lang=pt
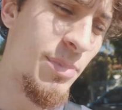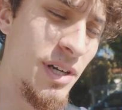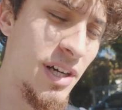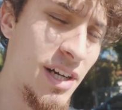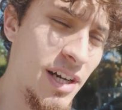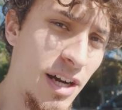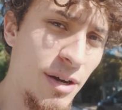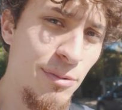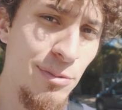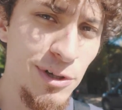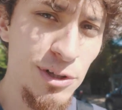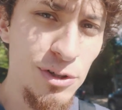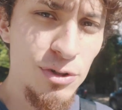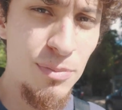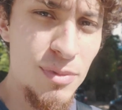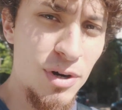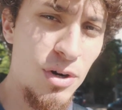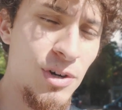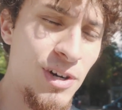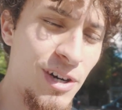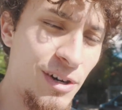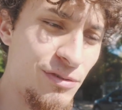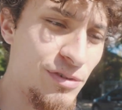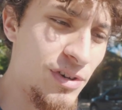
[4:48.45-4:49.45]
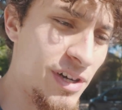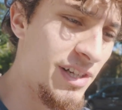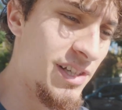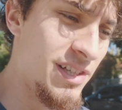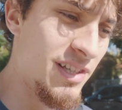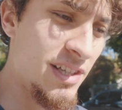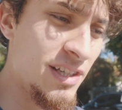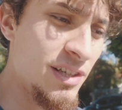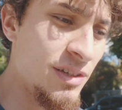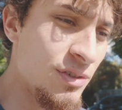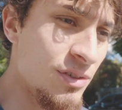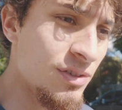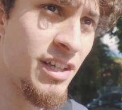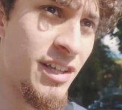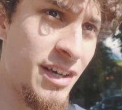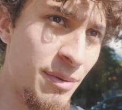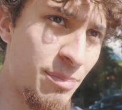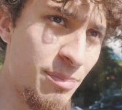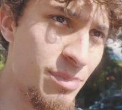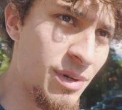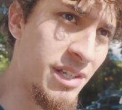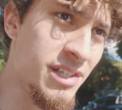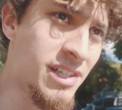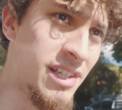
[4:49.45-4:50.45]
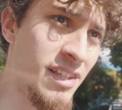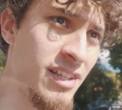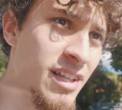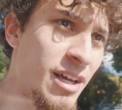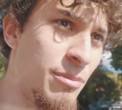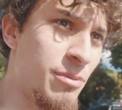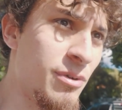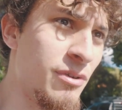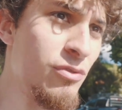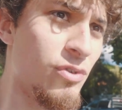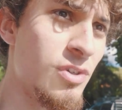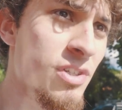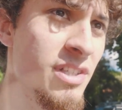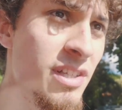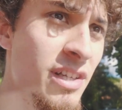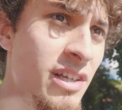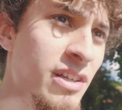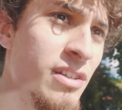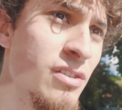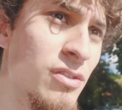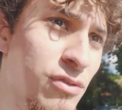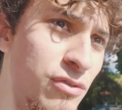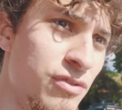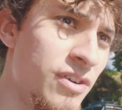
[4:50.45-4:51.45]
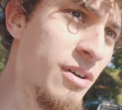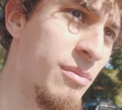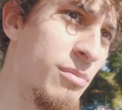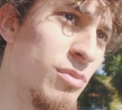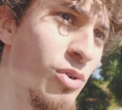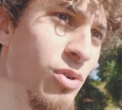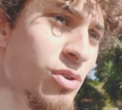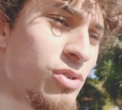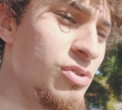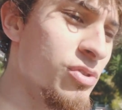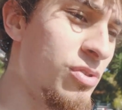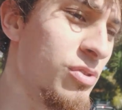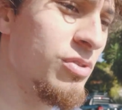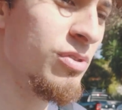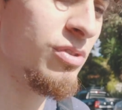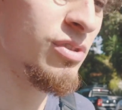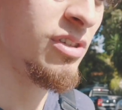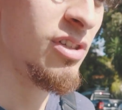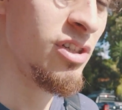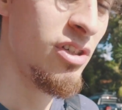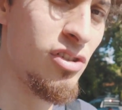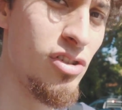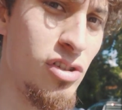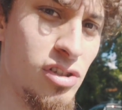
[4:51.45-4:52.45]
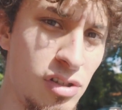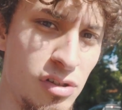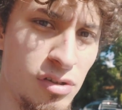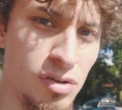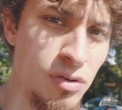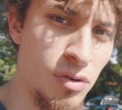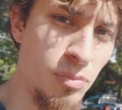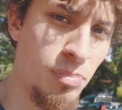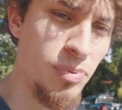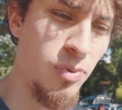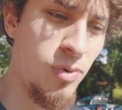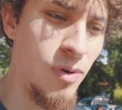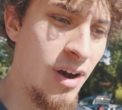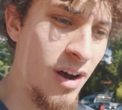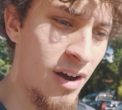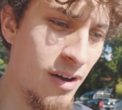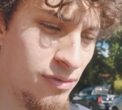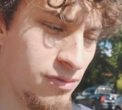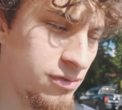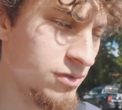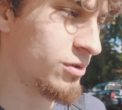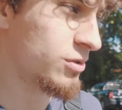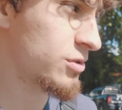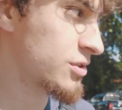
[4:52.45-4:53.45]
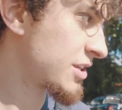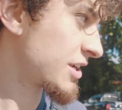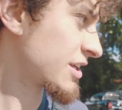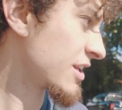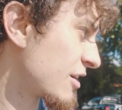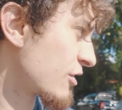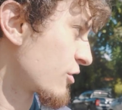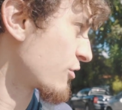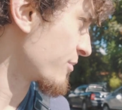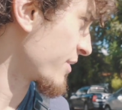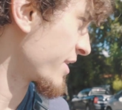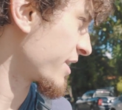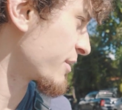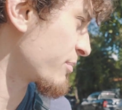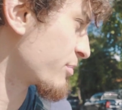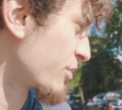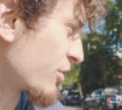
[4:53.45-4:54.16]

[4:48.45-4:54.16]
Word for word: pra cá pra tomar um cafezinho e apresentar pra vocês o famoso Stroopwafel, sei lá como é que